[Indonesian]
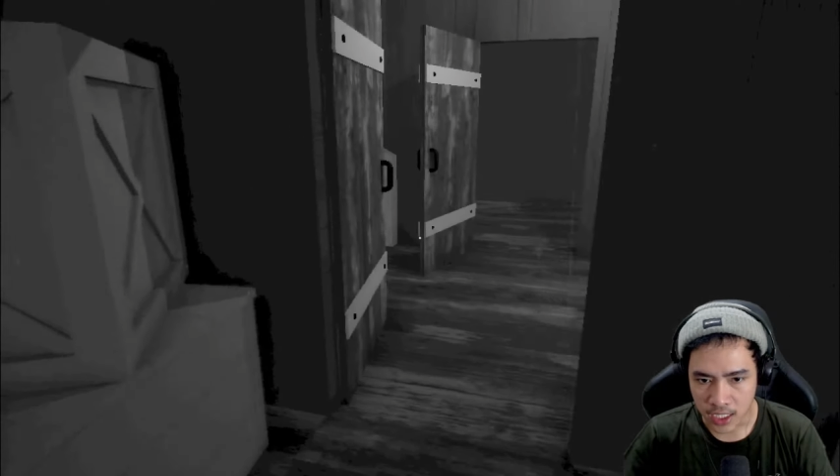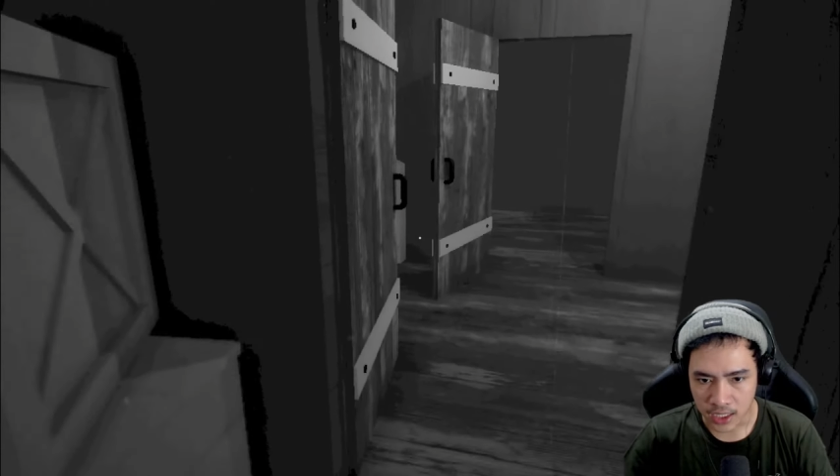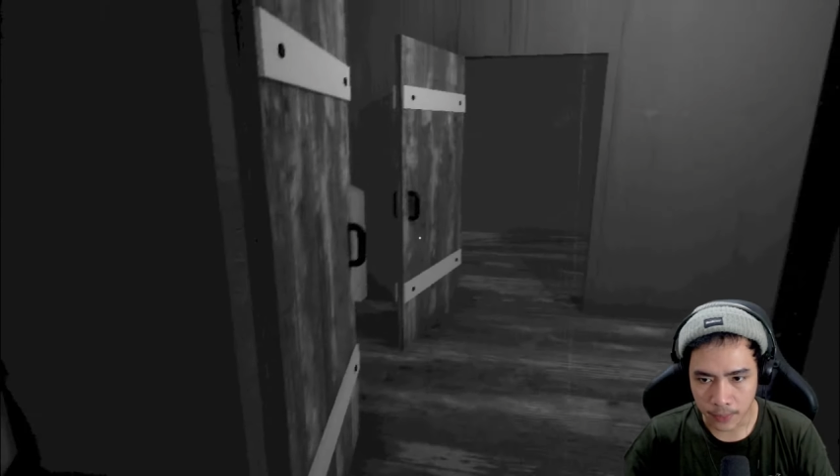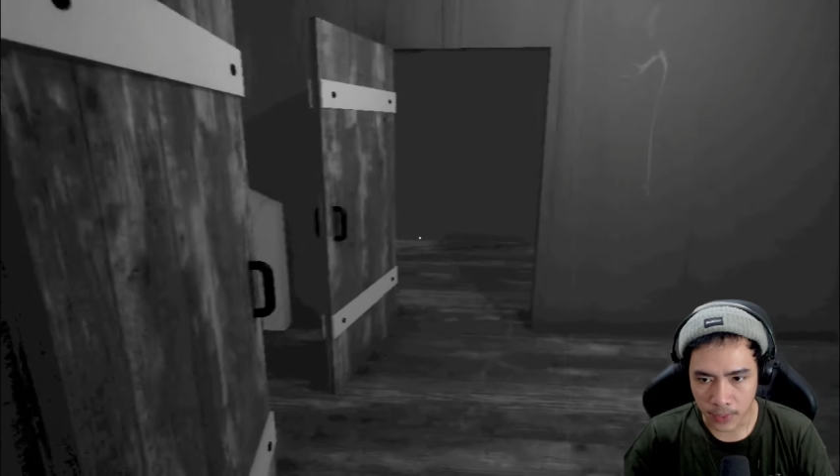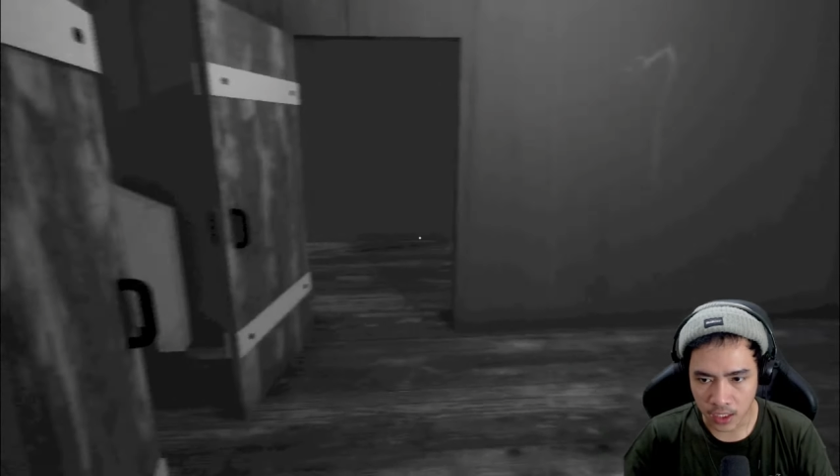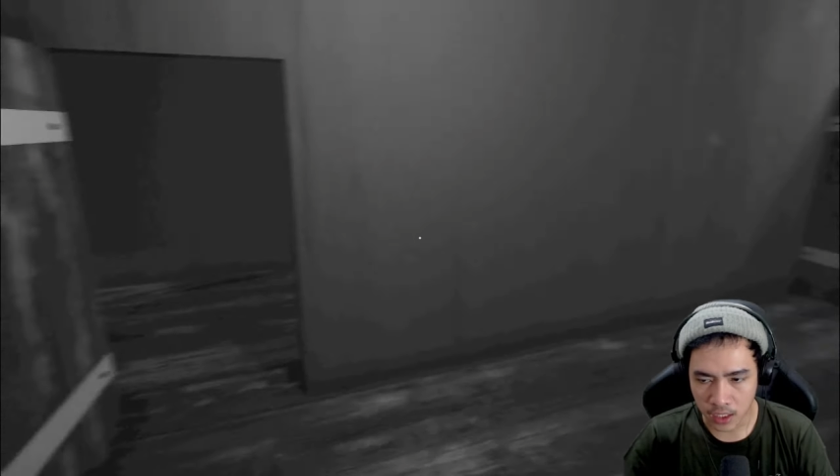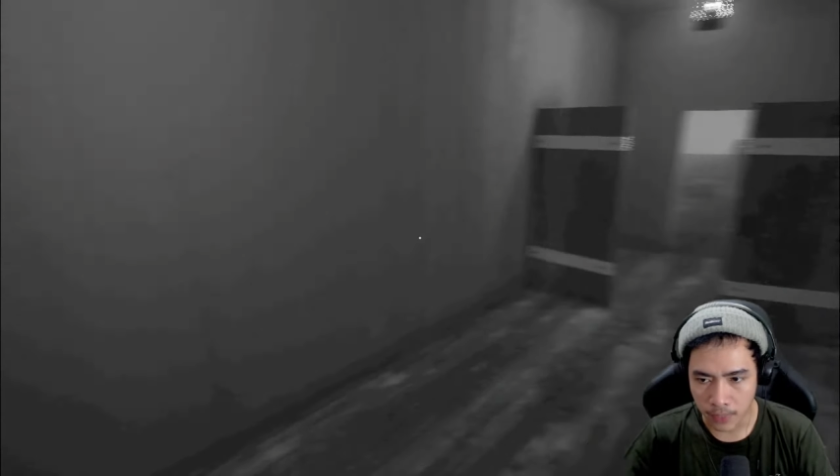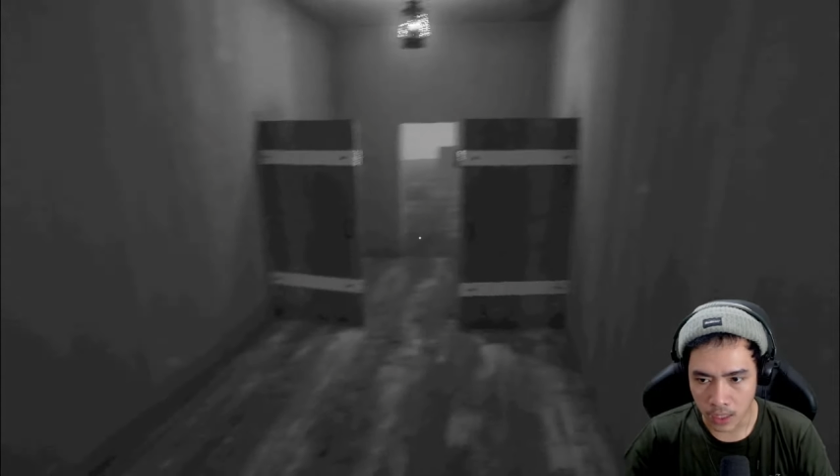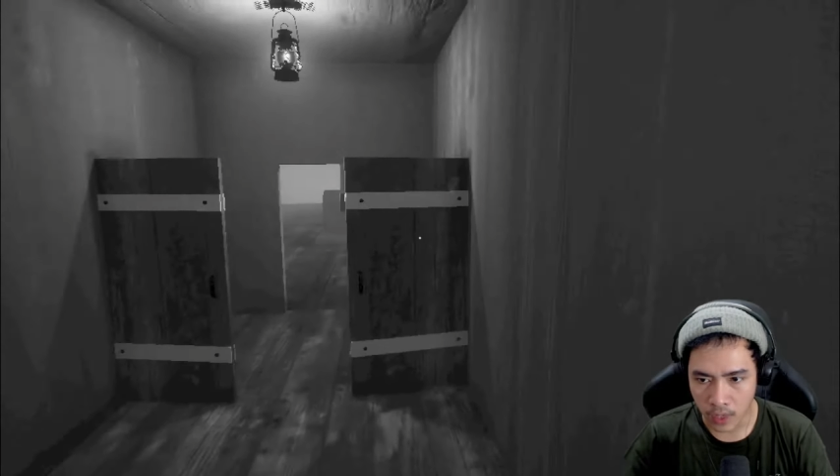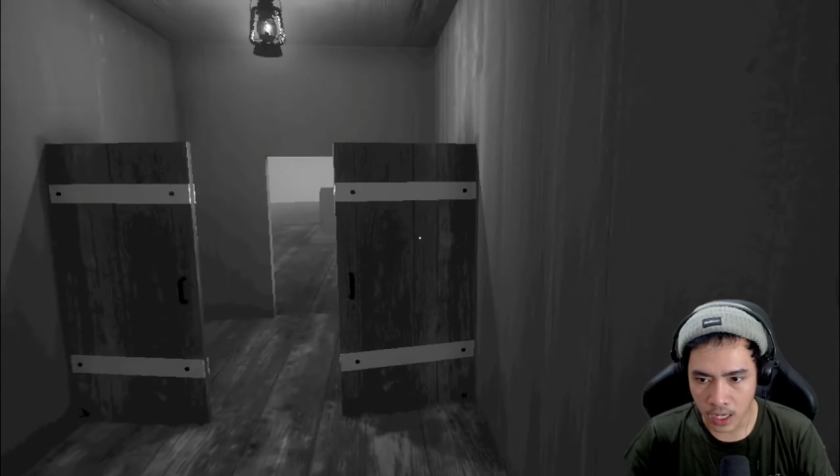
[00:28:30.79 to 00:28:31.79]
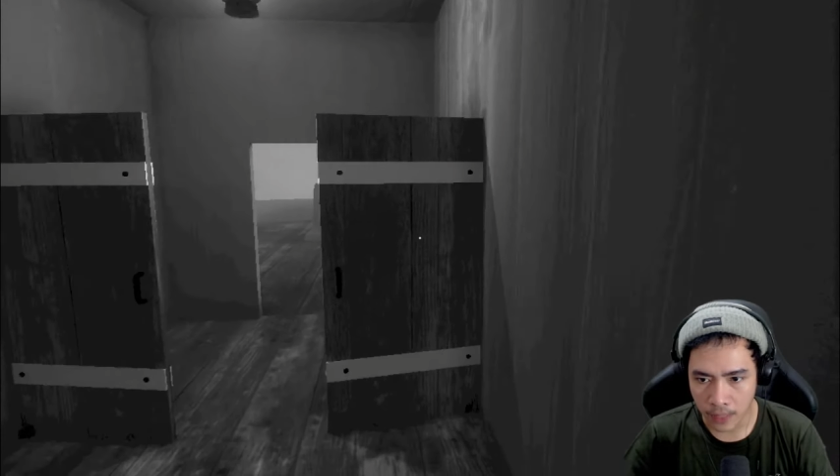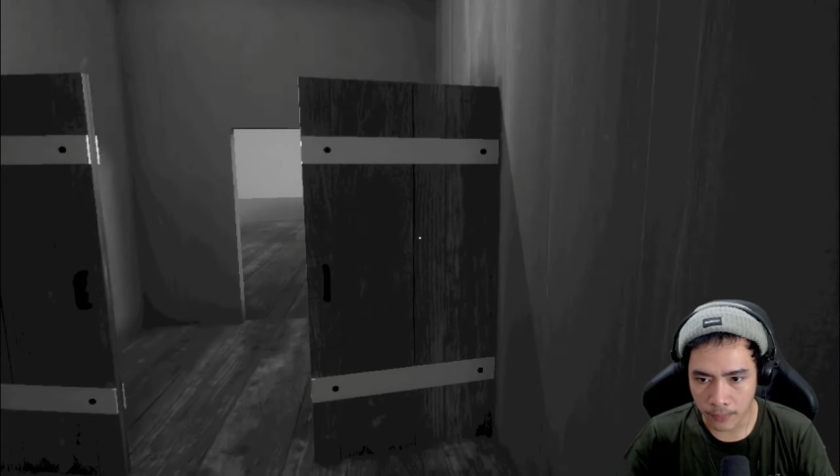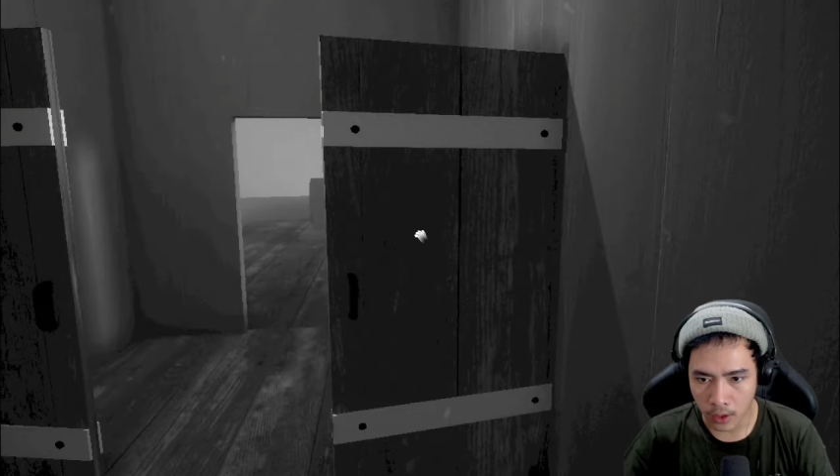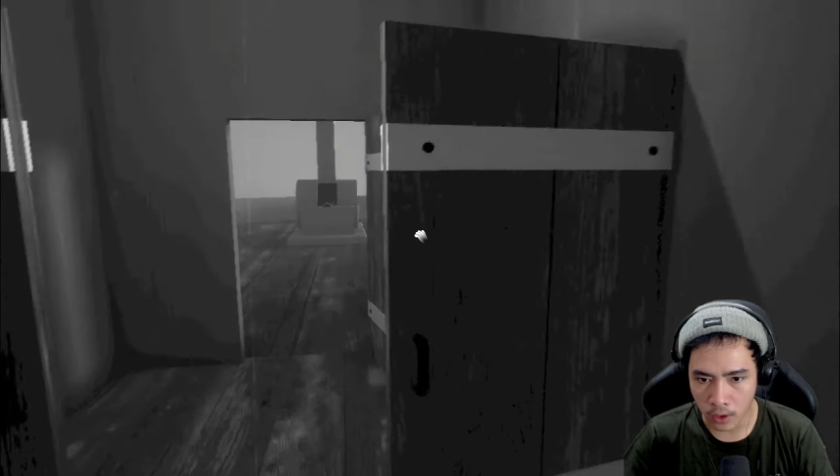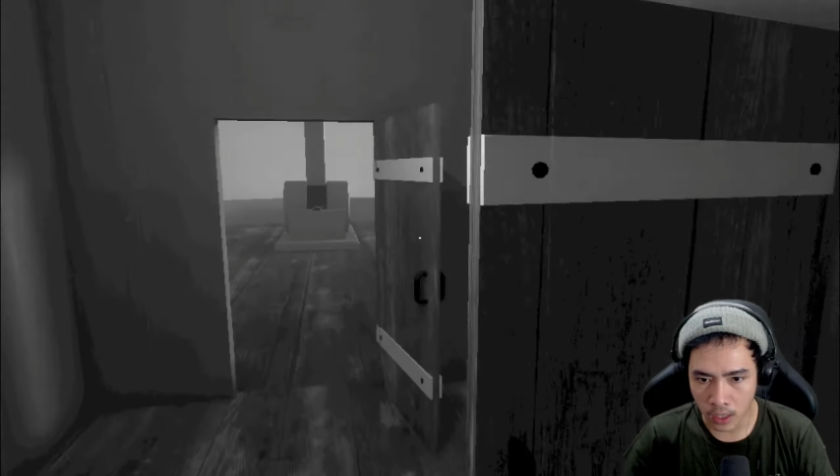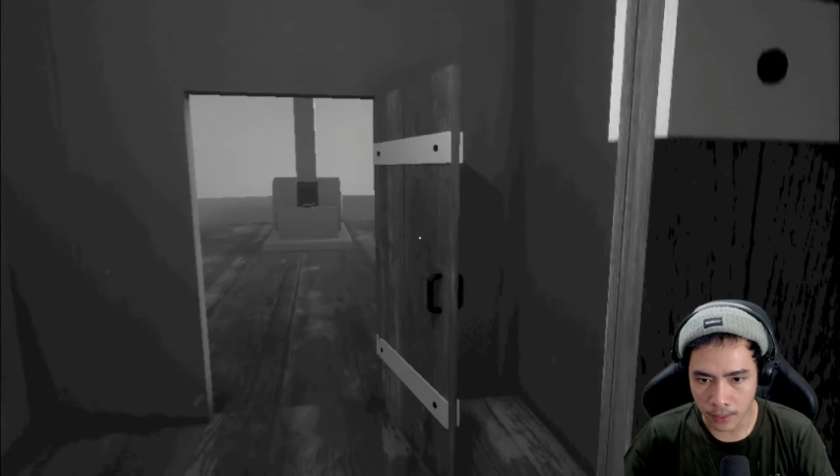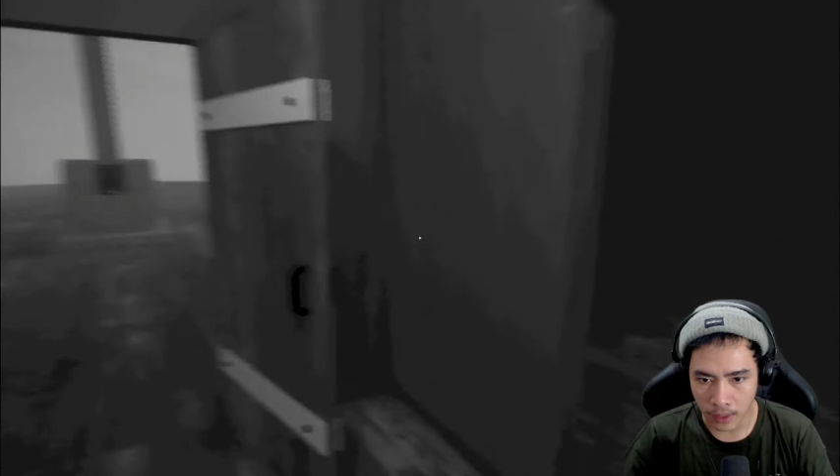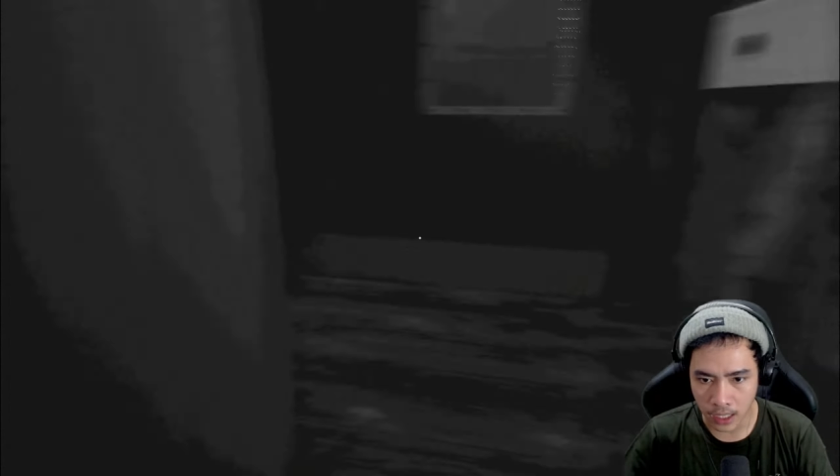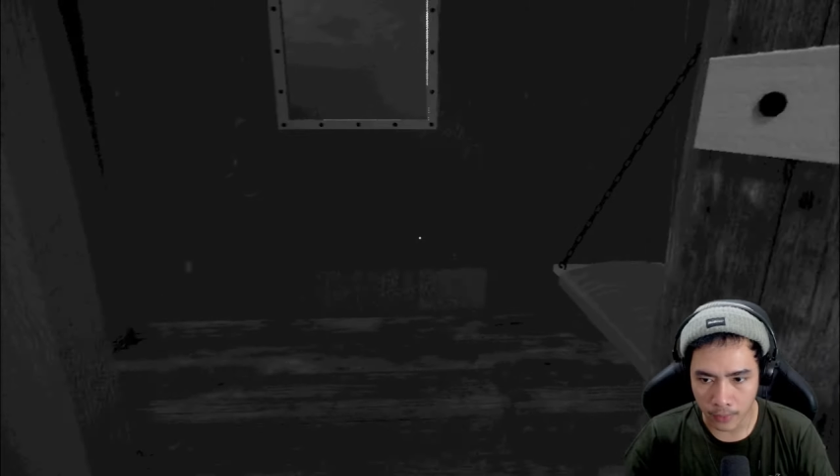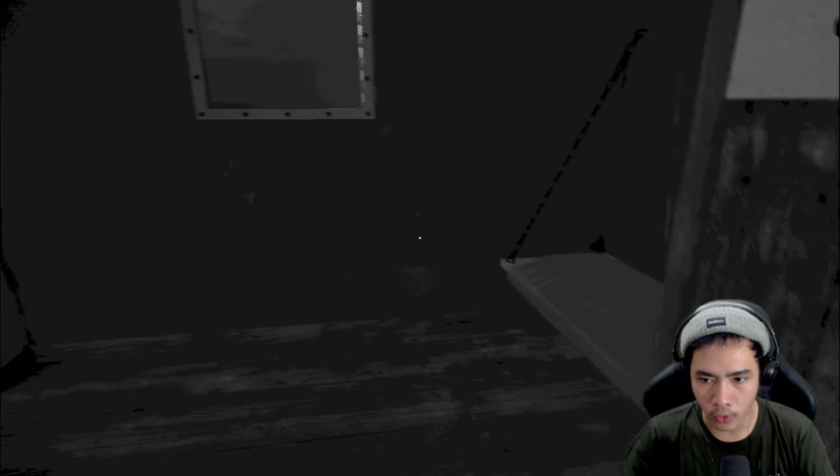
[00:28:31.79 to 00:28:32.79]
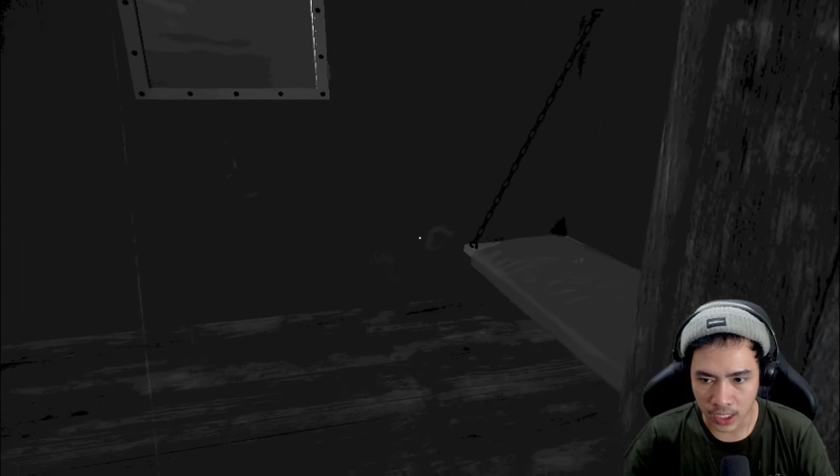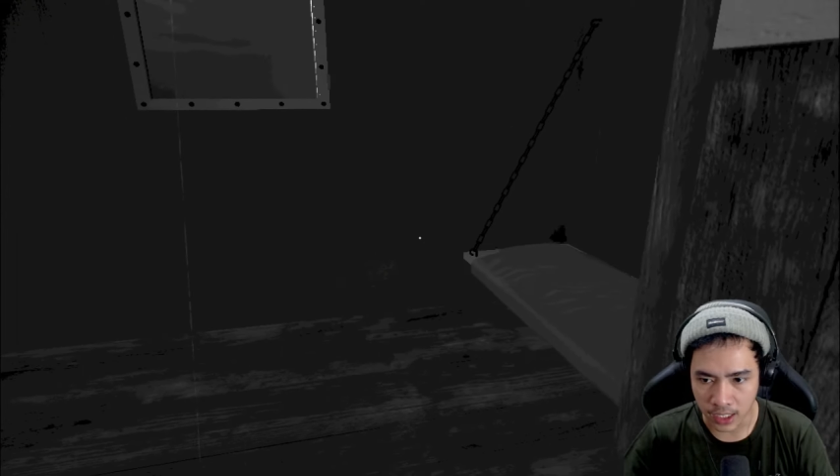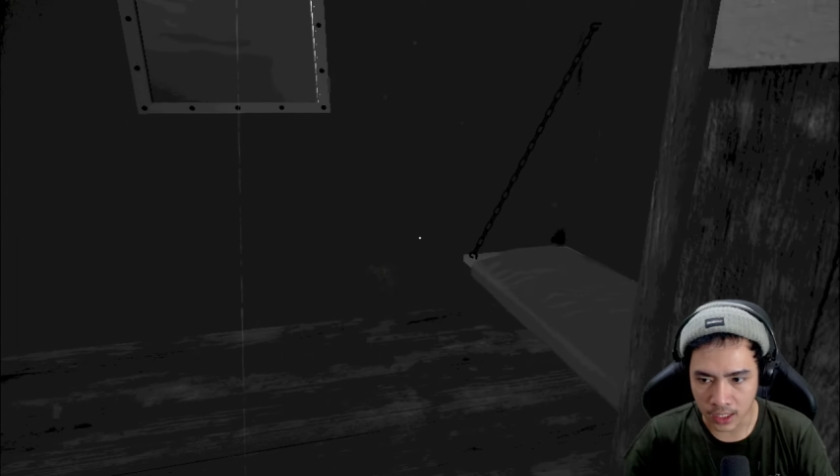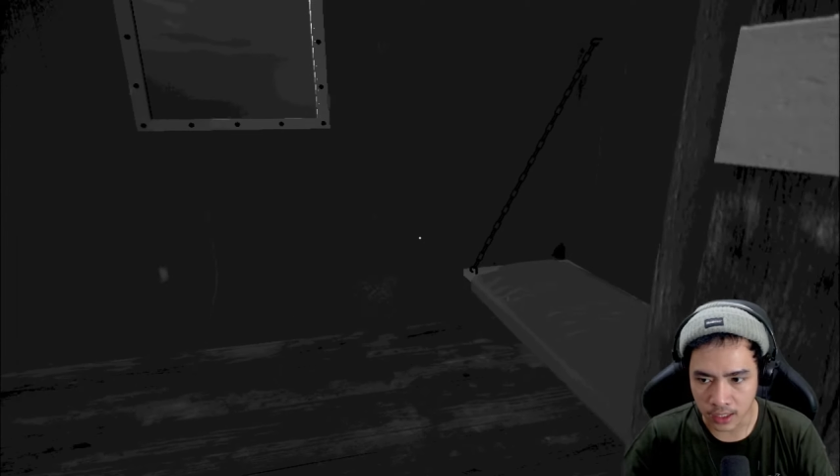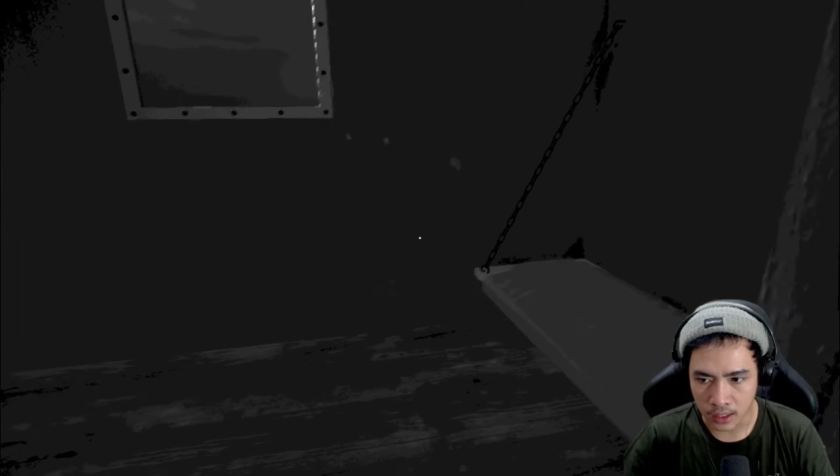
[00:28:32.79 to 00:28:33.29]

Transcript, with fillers: kita pergi ke bawah nggak nggak nggak bawa lilin?